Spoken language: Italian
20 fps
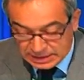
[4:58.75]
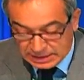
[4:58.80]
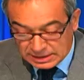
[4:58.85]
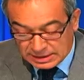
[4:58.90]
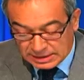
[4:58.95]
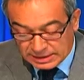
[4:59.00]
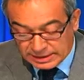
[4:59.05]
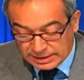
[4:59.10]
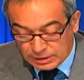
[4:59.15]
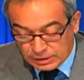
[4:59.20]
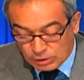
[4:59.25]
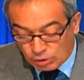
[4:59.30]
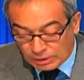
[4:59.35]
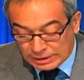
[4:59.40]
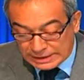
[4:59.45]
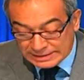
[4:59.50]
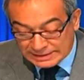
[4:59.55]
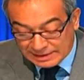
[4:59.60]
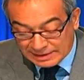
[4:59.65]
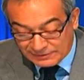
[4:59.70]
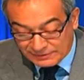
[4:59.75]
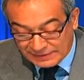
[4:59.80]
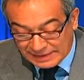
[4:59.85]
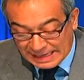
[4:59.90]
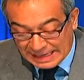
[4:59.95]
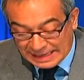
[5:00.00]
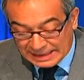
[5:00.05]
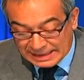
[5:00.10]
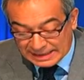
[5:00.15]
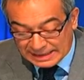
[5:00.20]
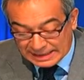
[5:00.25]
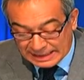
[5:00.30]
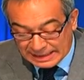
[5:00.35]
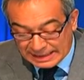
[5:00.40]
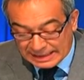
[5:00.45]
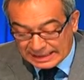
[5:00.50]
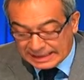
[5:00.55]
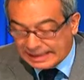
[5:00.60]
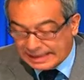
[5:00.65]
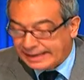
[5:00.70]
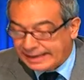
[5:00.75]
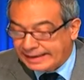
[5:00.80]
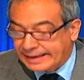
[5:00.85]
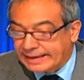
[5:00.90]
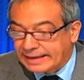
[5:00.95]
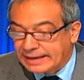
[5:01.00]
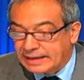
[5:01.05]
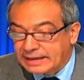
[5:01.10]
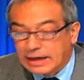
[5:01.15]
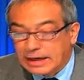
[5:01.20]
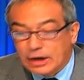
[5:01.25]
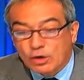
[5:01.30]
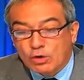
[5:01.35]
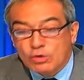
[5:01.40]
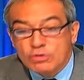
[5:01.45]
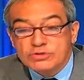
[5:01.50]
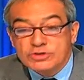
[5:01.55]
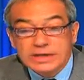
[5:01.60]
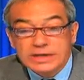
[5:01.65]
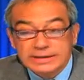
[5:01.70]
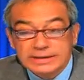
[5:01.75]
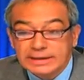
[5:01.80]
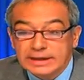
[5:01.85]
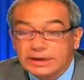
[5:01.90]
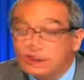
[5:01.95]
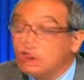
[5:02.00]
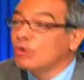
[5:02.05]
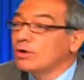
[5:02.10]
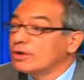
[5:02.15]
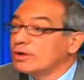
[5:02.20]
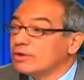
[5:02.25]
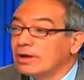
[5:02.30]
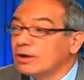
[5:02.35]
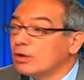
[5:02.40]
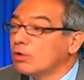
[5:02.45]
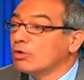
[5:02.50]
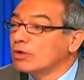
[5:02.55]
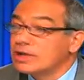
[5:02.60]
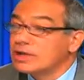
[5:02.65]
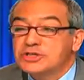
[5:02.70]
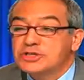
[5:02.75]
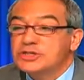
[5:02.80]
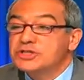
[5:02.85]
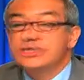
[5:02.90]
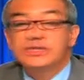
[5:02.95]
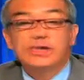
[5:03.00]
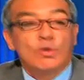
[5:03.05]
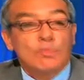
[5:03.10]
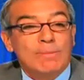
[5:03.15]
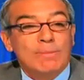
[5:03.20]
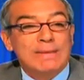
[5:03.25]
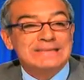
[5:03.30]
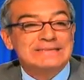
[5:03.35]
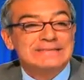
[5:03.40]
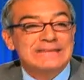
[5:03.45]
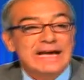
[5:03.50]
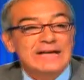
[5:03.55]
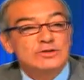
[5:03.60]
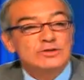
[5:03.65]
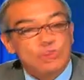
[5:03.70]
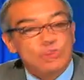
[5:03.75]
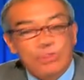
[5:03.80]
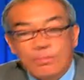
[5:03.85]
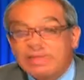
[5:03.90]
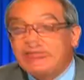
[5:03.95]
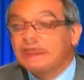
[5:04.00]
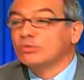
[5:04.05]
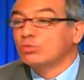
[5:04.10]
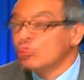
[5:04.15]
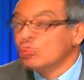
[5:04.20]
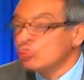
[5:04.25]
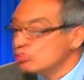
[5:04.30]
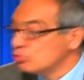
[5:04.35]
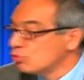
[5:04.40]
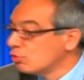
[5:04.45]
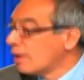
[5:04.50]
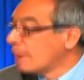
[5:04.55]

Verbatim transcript: eh, non interviene nel, eh, nel, consentire, io credo ancora che ci sia un passaggio, un pertugio, una